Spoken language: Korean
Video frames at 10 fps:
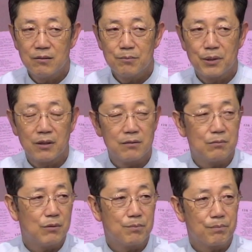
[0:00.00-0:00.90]
변,
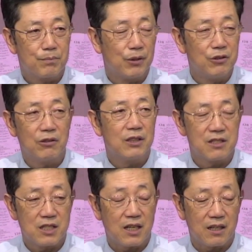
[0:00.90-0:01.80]
뭐
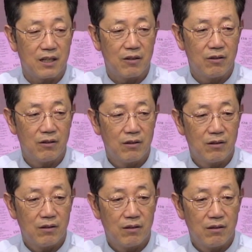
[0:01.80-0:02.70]
변형되지 않아요.
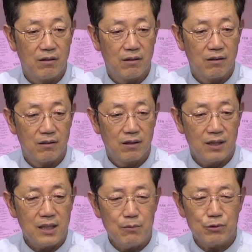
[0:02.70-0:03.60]

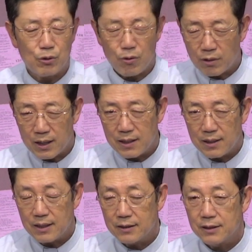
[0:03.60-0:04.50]
하나님은
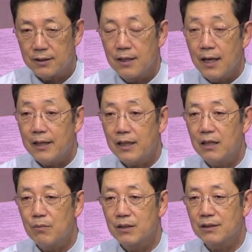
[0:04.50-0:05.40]
똑같이
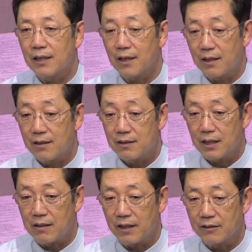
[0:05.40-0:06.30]
하나님의 사랑하는
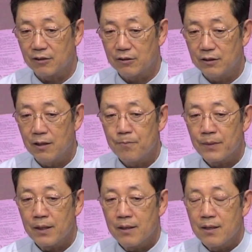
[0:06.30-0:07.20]
자를 향해서는
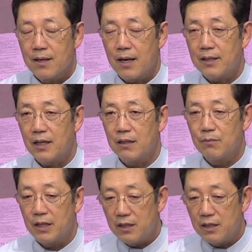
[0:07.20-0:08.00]
하나님의